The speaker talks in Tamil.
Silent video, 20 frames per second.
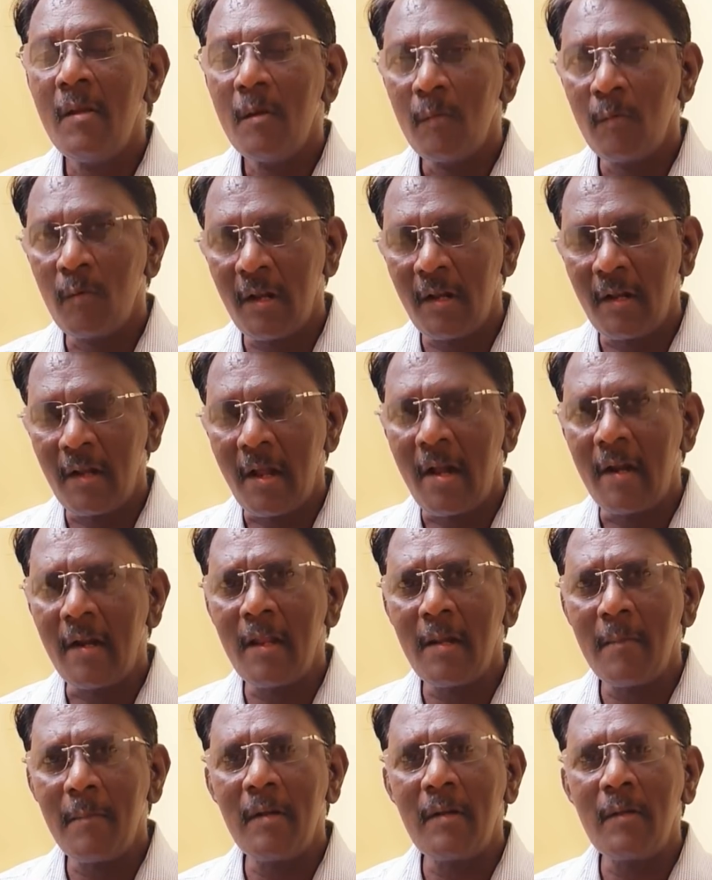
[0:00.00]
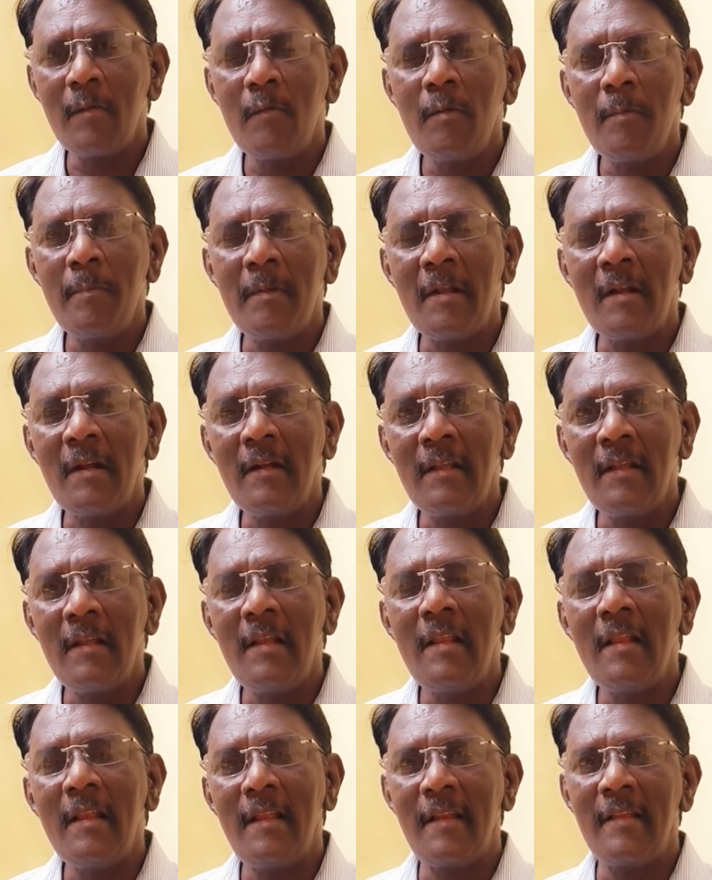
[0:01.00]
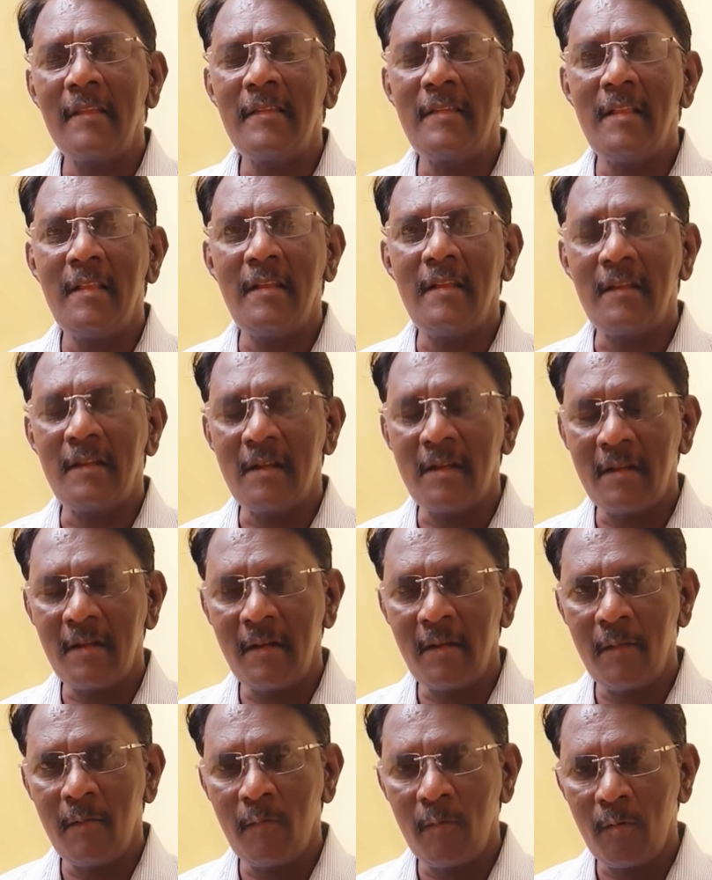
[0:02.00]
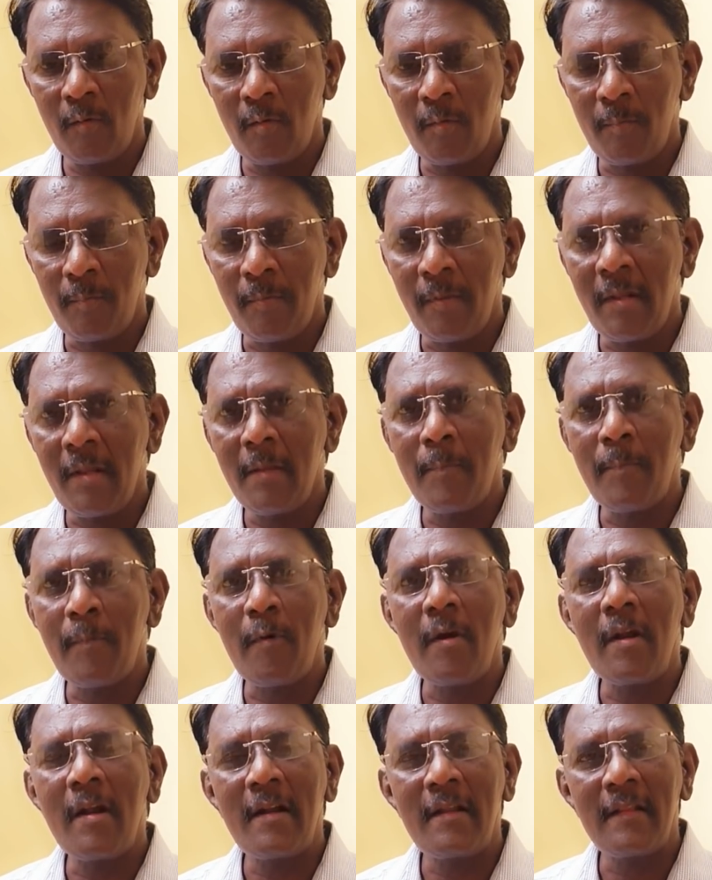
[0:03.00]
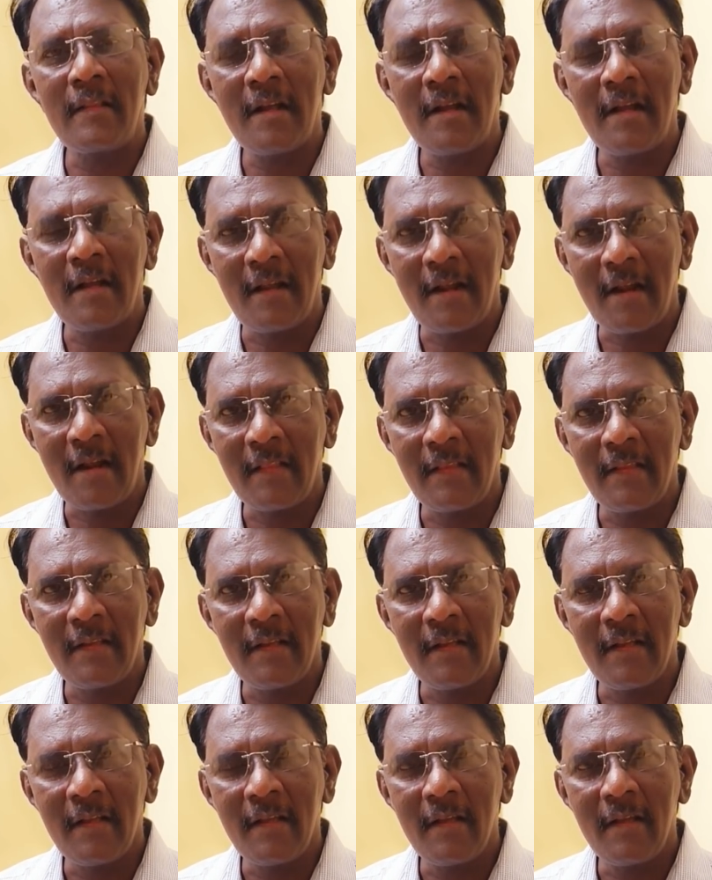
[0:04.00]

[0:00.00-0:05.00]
உங்களுடைய நாடாளுமன்ற உறுப்பினர்கள் டெல்லியில் என்ன செய்துட்டு இருக்காங்க நீ ஒரு பெரிய போராட்டத்தை அங்கே நடத்துங்க